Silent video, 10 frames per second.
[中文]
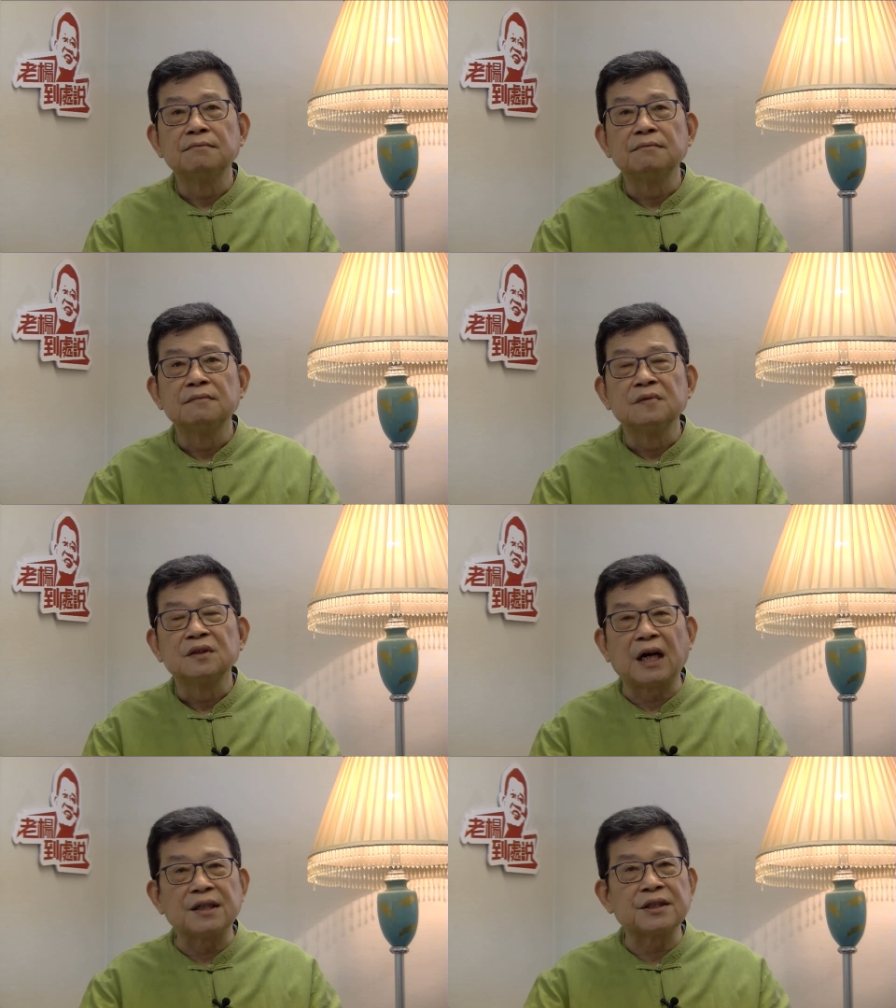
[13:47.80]

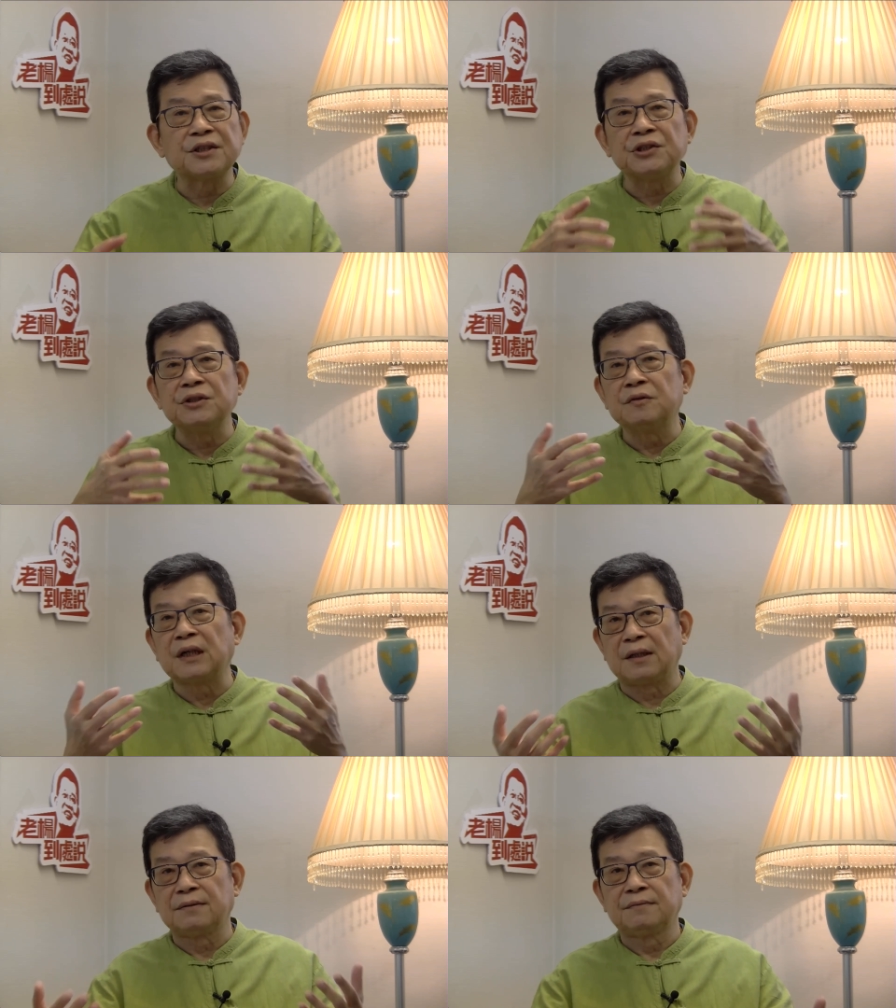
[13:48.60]
它是个自由港，
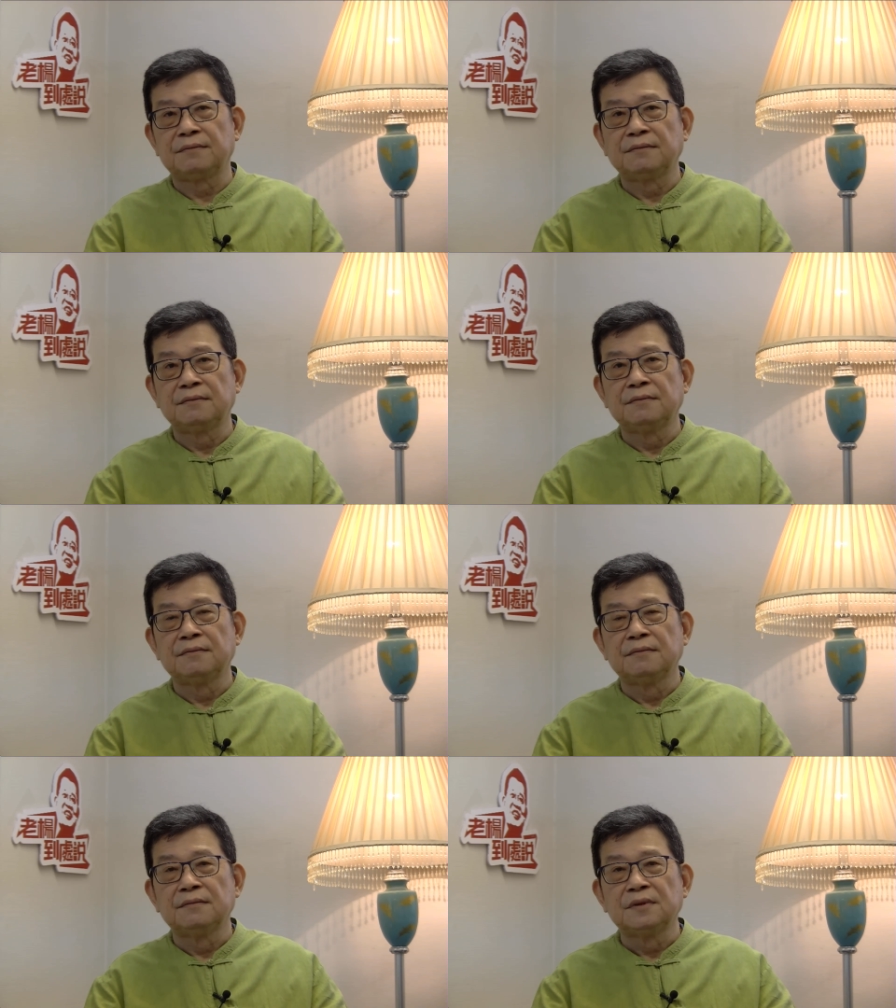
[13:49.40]

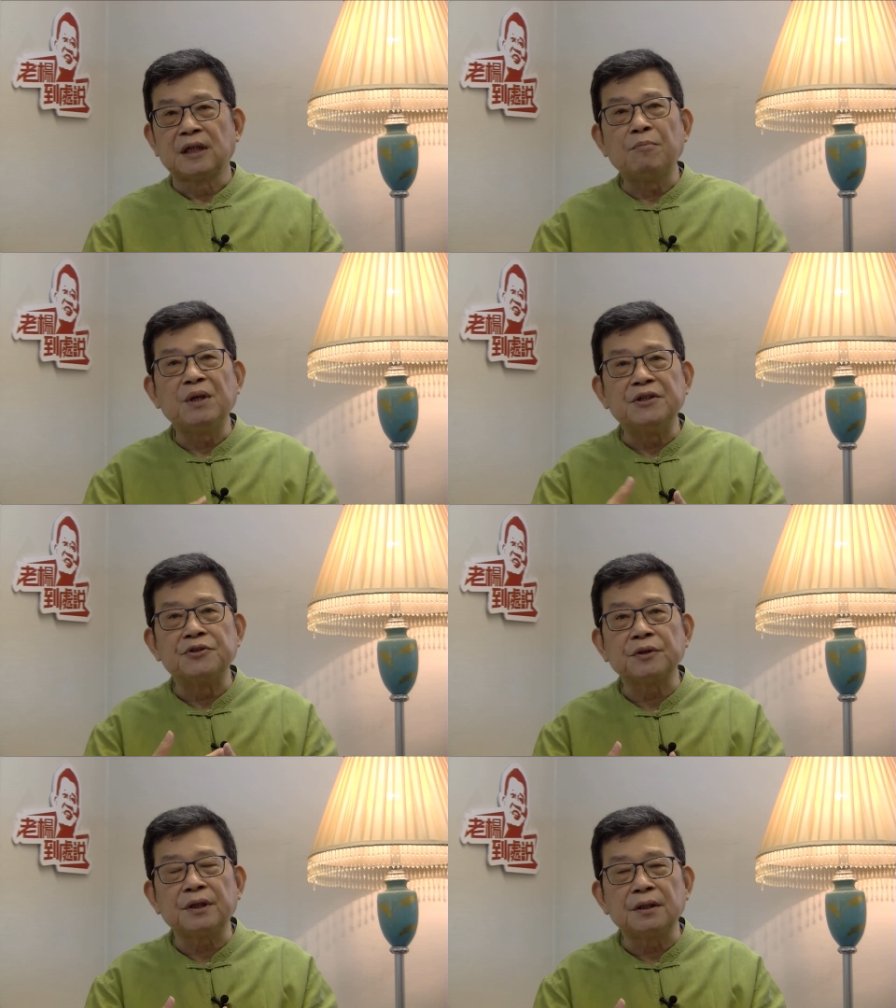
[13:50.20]
它免
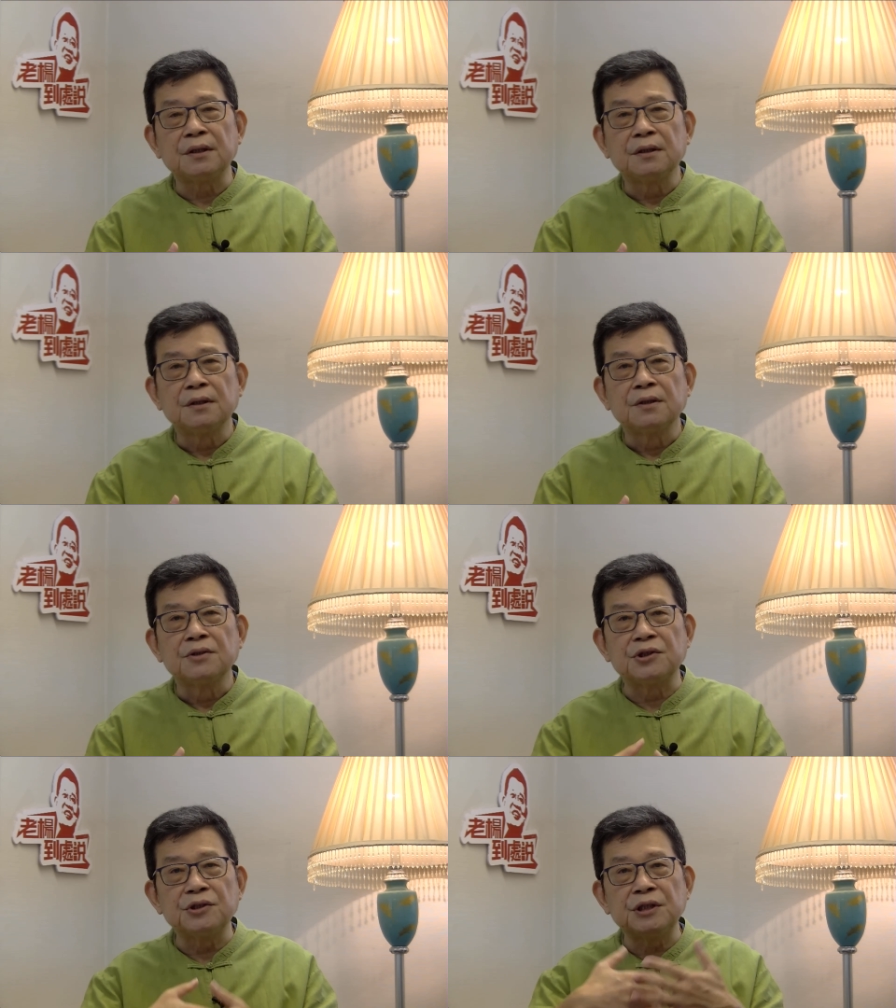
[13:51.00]
税，
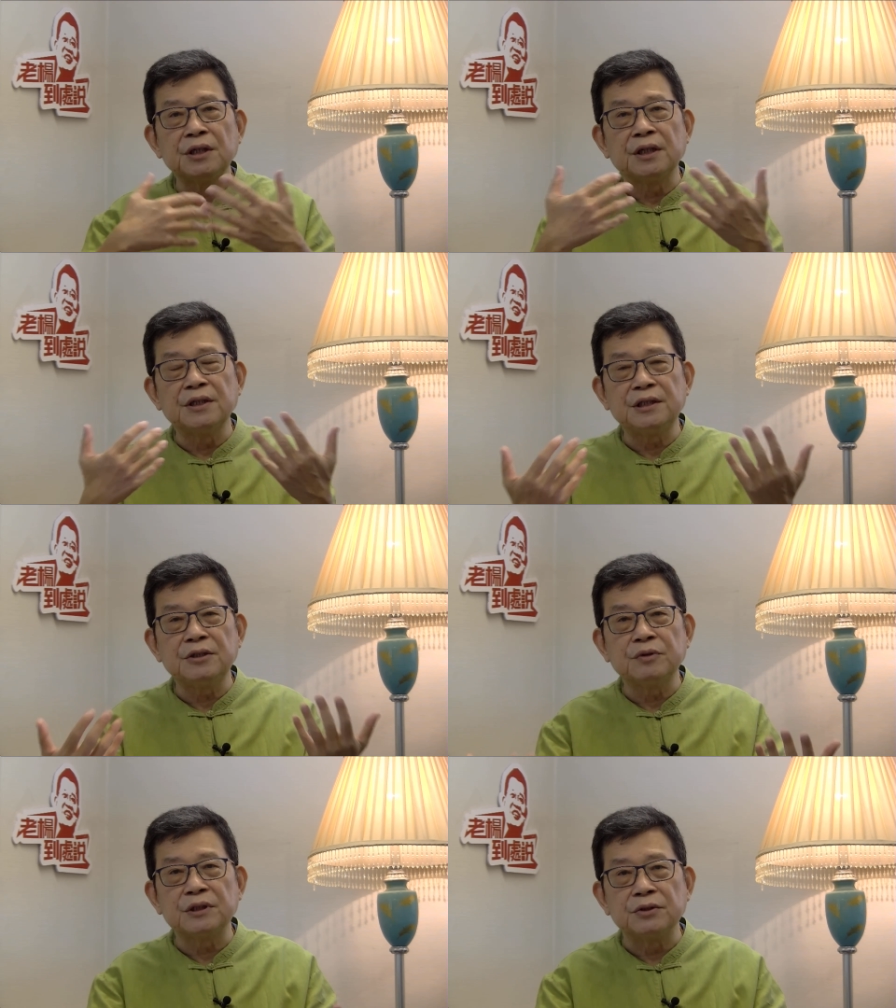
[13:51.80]
资金可以进流
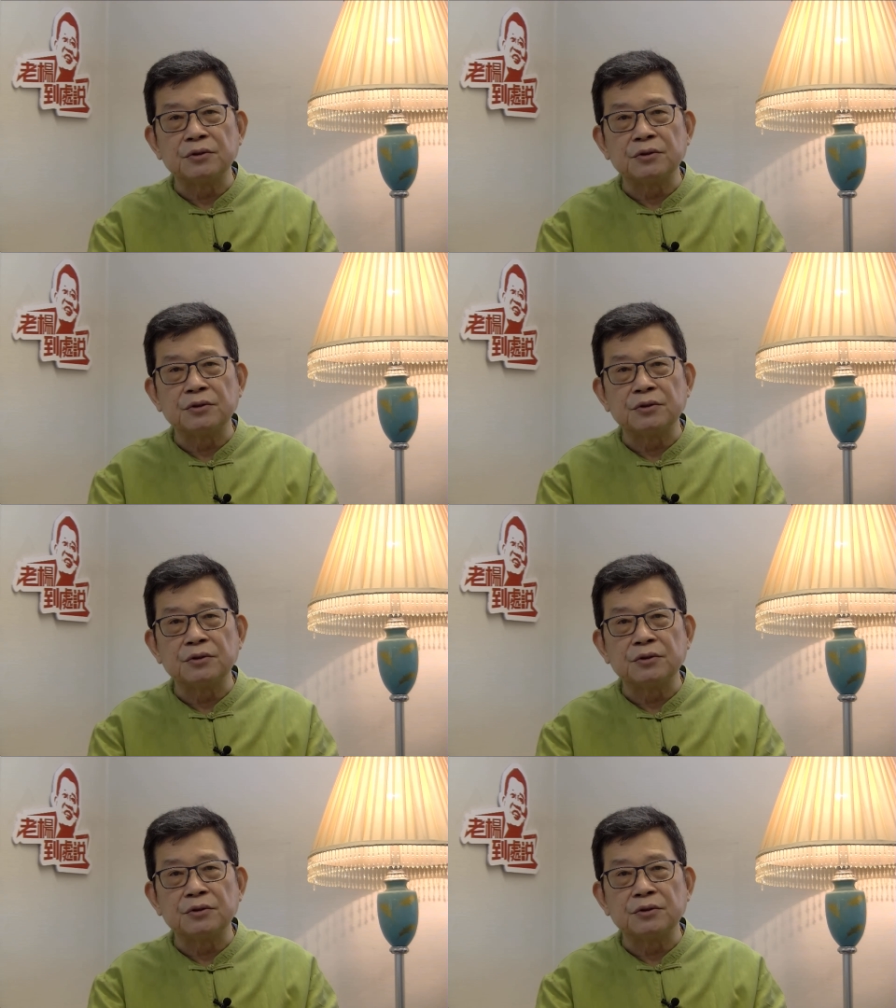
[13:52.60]
进出。